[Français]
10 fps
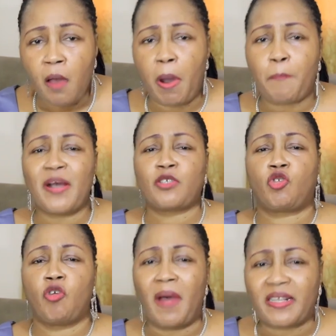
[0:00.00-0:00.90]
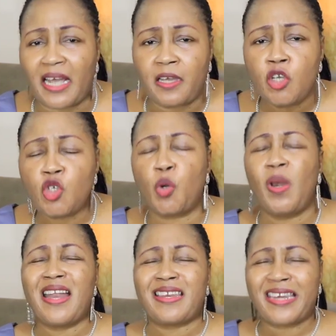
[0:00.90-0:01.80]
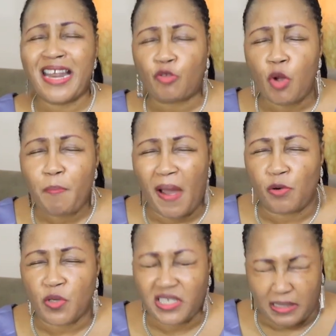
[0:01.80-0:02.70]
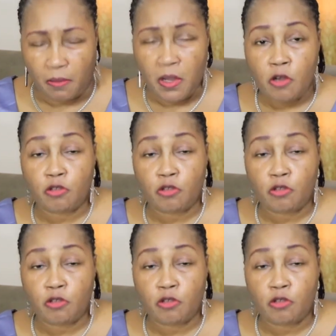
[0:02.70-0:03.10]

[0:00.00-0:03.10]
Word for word: Papa, ce matin, je l'ai détruit par le sang.